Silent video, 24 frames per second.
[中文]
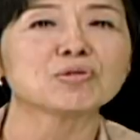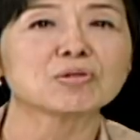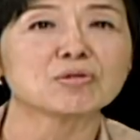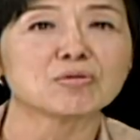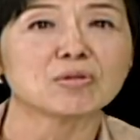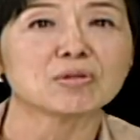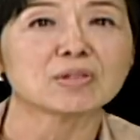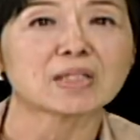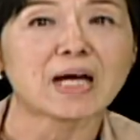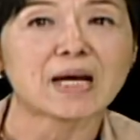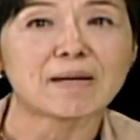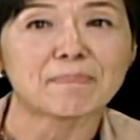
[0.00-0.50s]

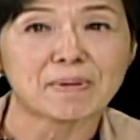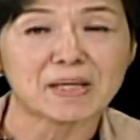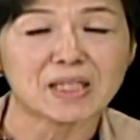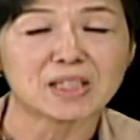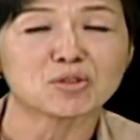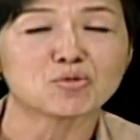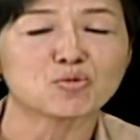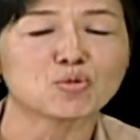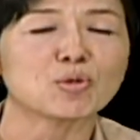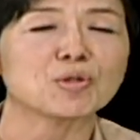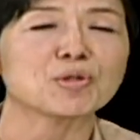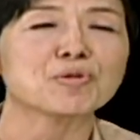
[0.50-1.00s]
做那
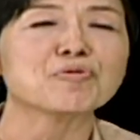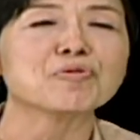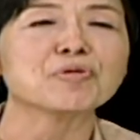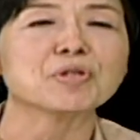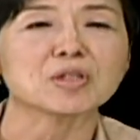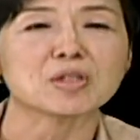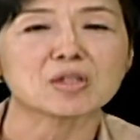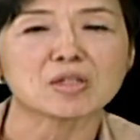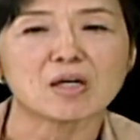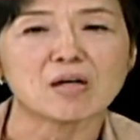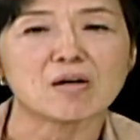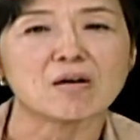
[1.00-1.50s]
边做
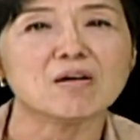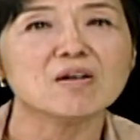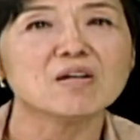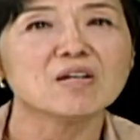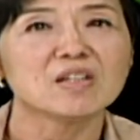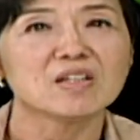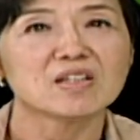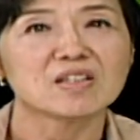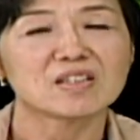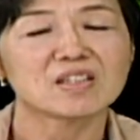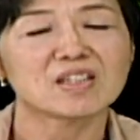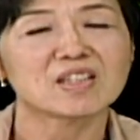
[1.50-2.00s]
运
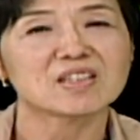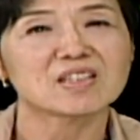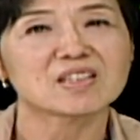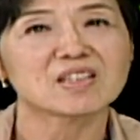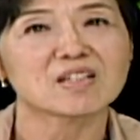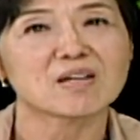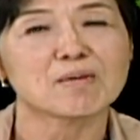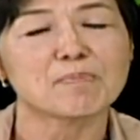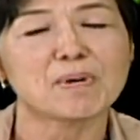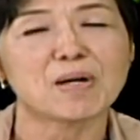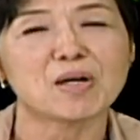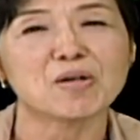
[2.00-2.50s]
动。”那这
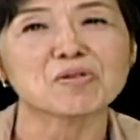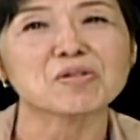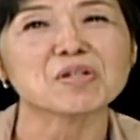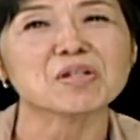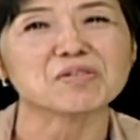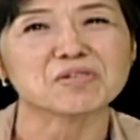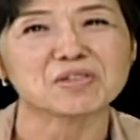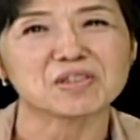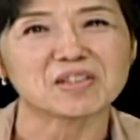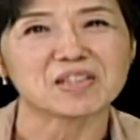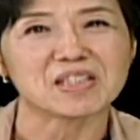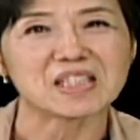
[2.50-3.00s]
个朋
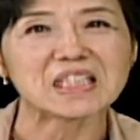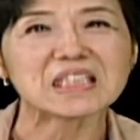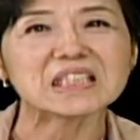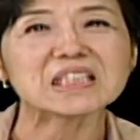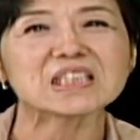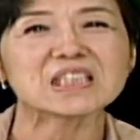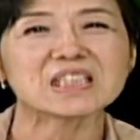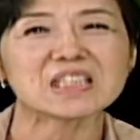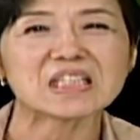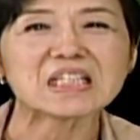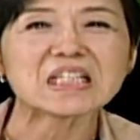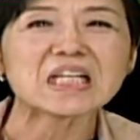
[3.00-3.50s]
友就一
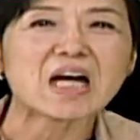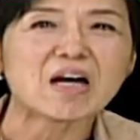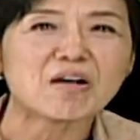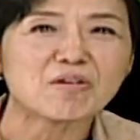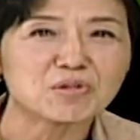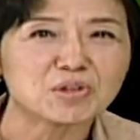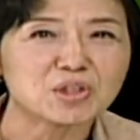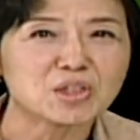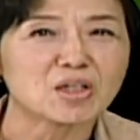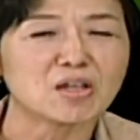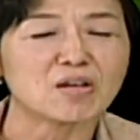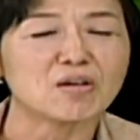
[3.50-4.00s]
直
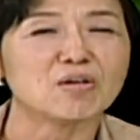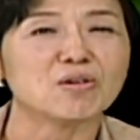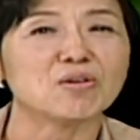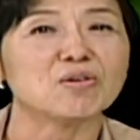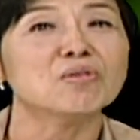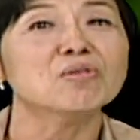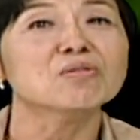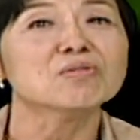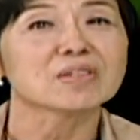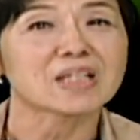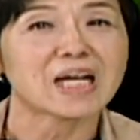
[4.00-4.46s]
要求